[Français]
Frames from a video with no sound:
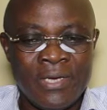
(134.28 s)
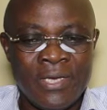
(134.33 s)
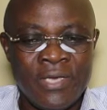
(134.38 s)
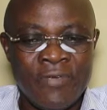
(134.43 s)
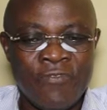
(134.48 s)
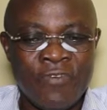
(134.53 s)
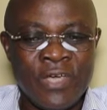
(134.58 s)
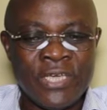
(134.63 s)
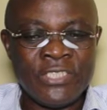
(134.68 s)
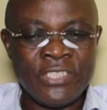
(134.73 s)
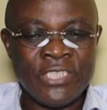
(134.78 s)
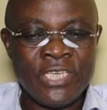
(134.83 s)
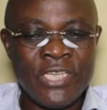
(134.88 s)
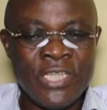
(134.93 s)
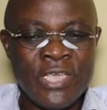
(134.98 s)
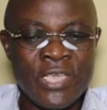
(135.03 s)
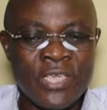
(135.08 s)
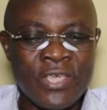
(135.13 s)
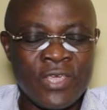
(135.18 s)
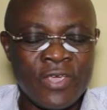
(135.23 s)

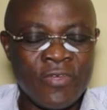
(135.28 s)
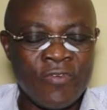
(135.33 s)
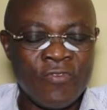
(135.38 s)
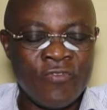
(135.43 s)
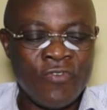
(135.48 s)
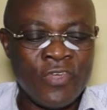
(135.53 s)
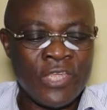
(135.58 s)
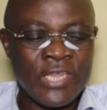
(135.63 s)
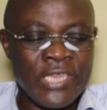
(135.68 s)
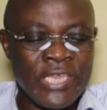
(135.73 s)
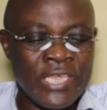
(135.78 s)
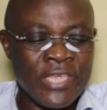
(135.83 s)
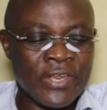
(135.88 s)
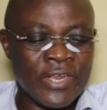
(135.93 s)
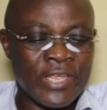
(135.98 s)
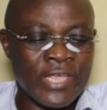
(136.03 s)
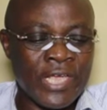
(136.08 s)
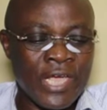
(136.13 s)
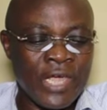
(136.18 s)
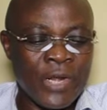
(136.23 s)
évangélique veut
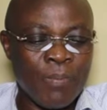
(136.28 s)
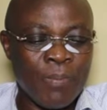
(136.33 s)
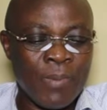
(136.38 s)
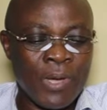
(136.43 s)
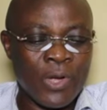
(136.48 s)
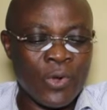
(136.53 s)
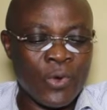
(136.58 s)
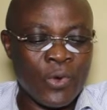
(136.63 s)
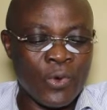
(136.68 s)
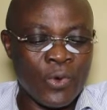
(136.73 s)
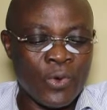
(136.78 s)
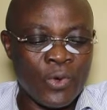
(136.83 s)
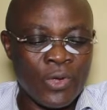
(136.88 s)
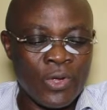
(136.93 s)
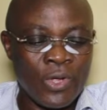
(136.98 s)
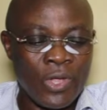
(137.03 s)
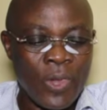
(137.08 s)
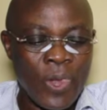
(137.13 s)
dire également que